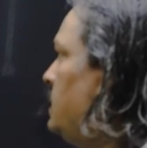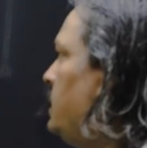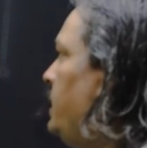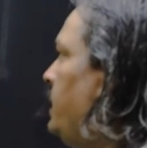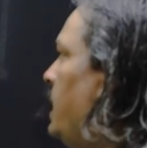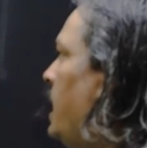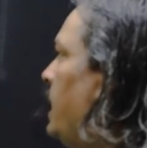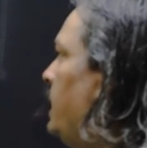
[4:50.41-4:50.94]

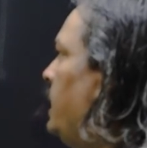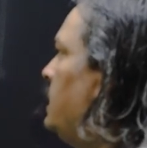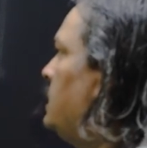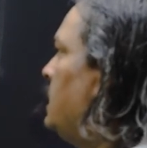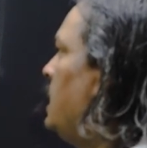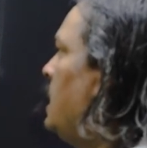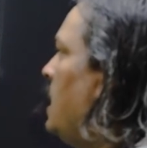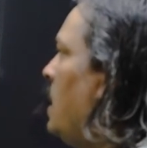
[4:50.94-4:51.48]

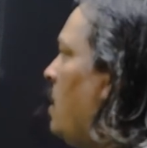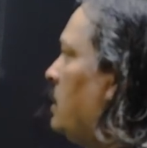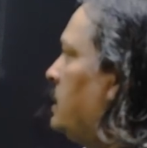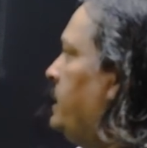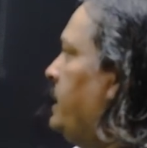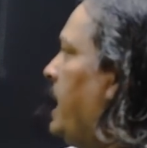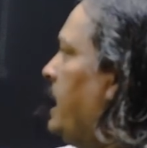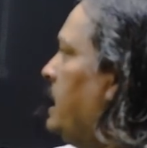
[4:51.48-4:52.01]
छियालीस और
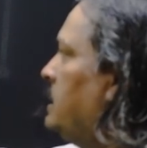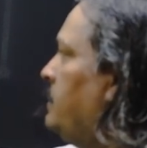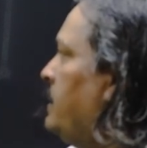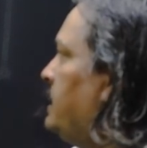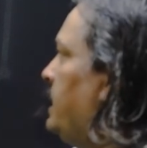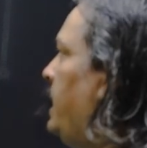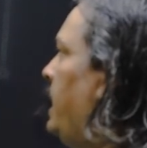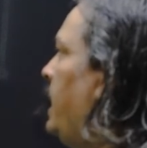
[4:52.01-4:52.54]
छियालीस
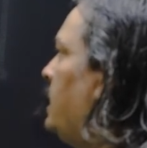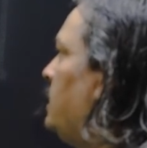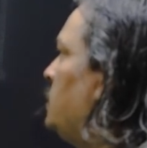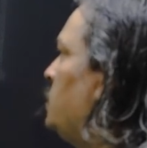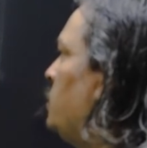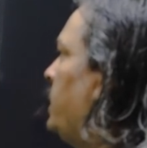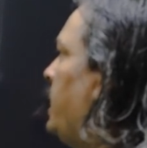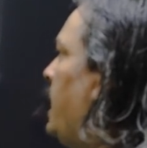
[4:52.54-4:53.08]
में से एक
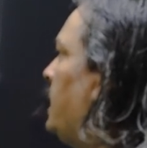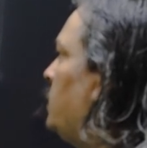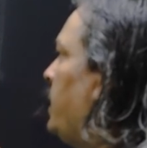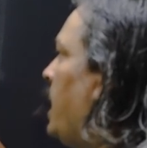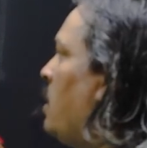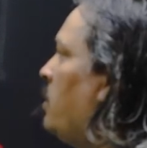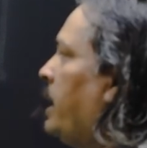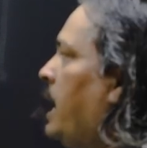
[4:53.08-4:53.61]
जुड़ गया तो
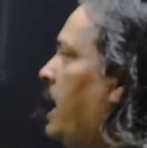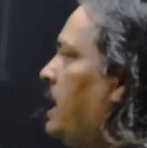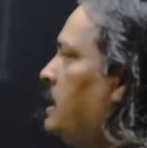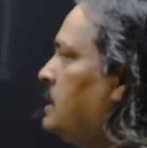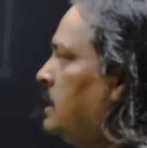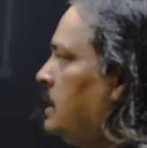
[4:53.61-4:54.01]
क्या हो गया